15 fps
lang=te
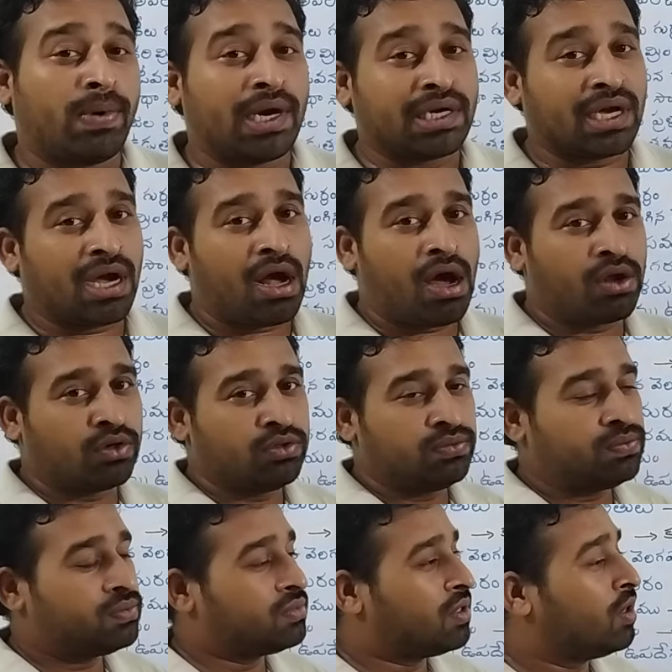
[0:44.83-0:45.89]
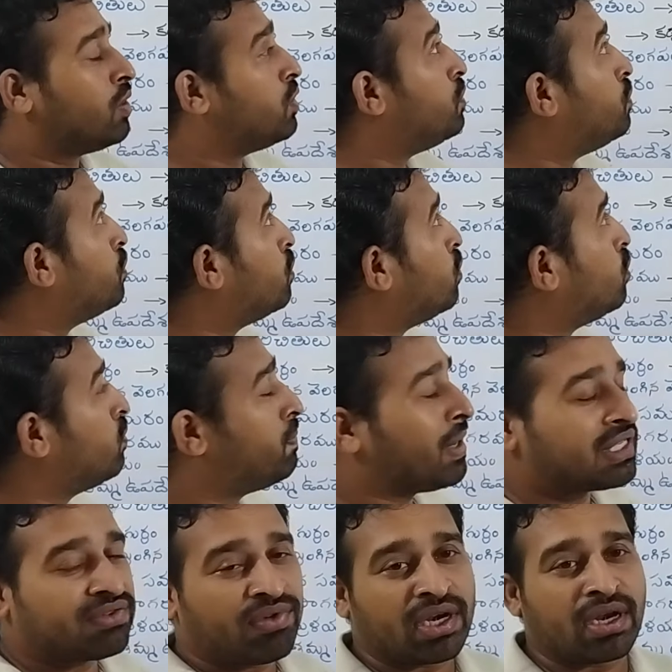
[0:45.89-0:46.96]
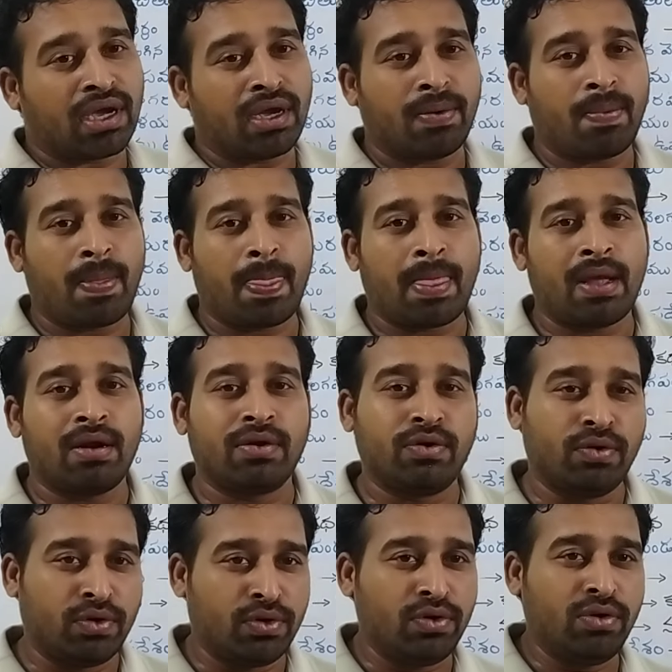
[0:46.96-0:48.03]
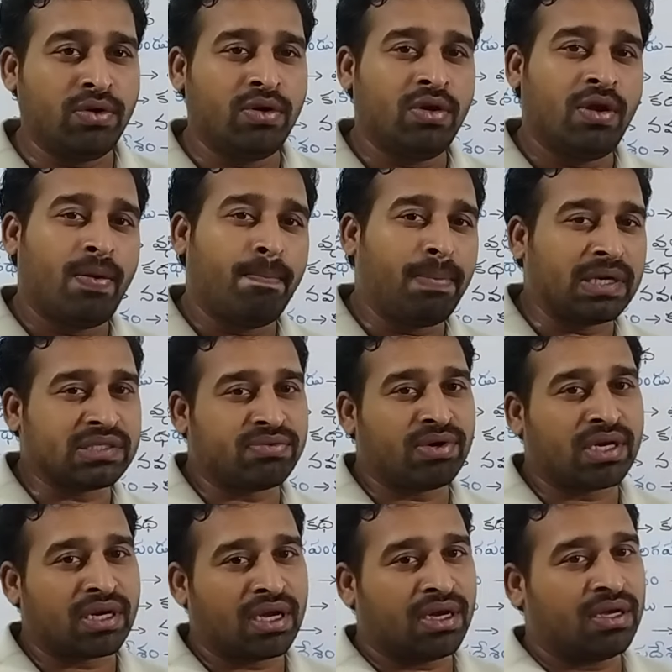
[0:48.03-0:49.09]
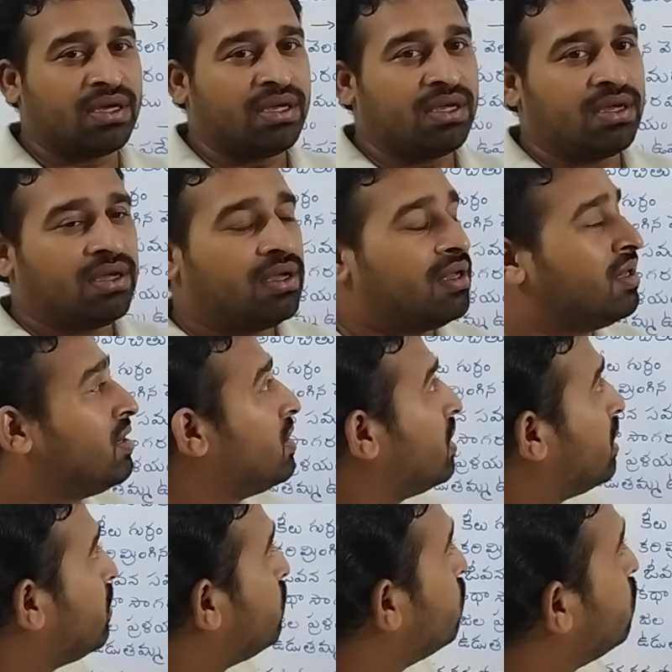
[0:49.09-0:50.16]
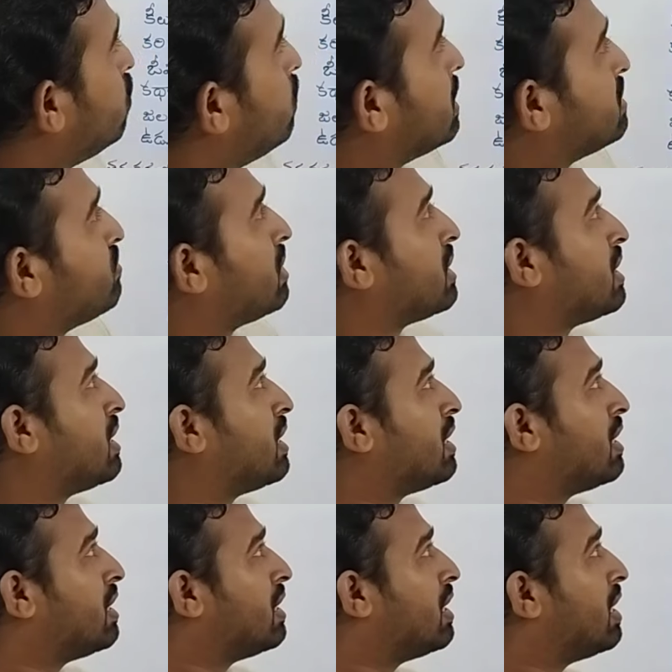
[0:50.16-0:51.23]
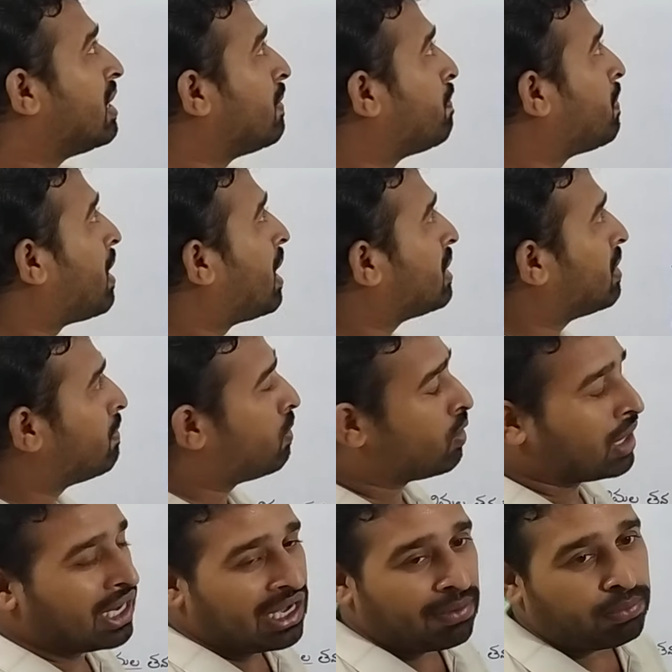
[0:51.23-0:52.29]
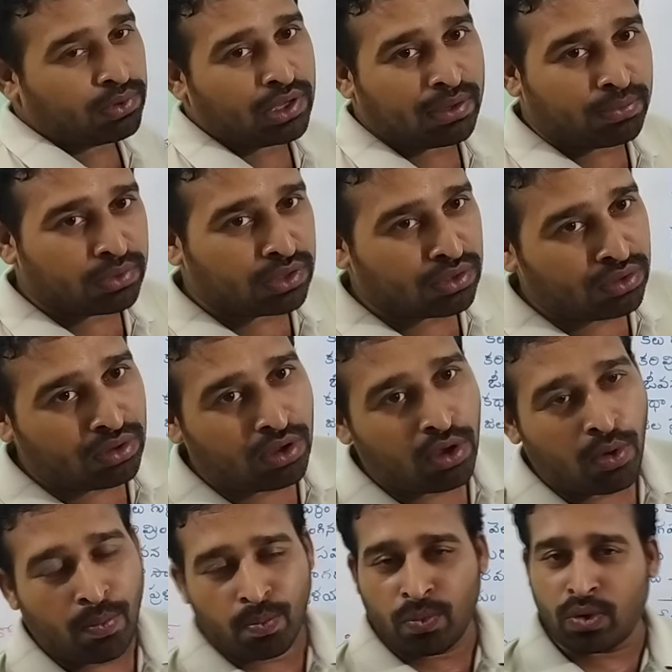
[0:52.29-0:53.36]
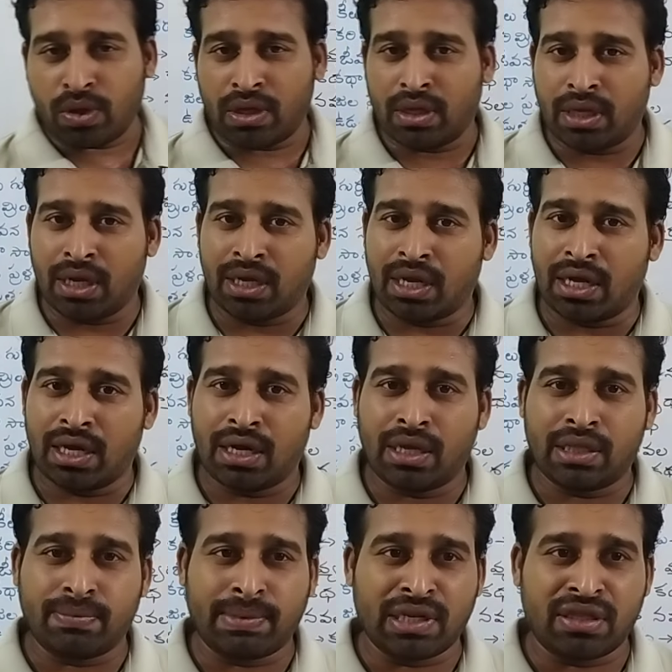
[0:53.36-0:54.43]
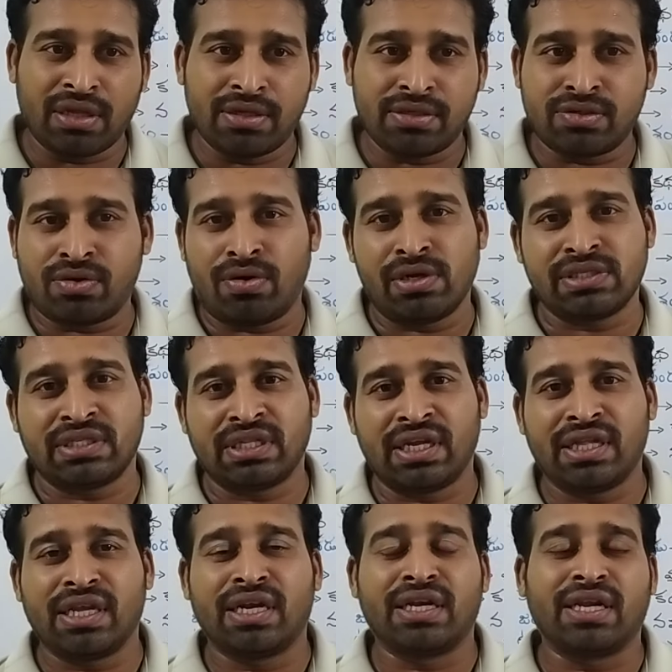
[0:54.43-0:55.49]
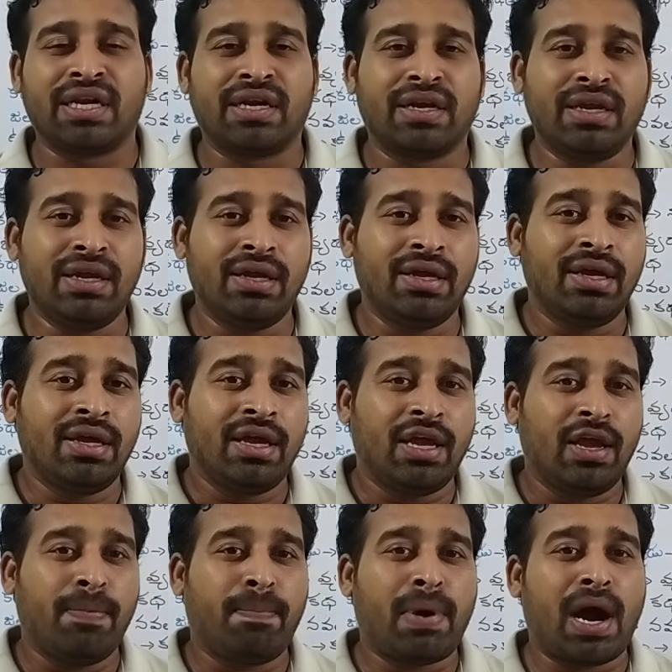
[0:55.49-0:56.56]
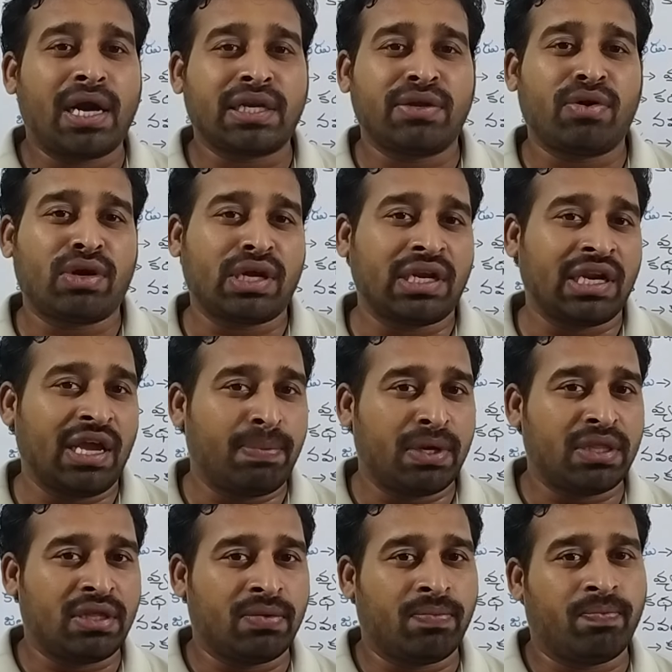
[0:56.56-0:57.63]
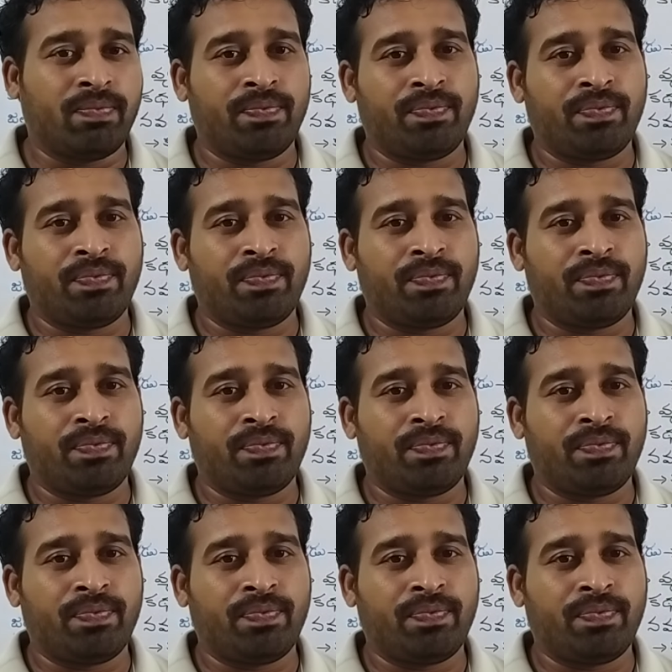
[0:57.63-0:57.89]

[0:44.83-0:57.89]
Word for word: బాట ఆరు డూడు బసవర్ణ డూడు బసవన్న ఈ డూడు బసవన్న అనే పాఠంలోకి వెళ్ళిపోయే ముందు ముఖ్యంగా మనం తెలుసుకోవాల్సింది ఏంటంటే అండి ఈ పాట యొక్క నేపథ్యం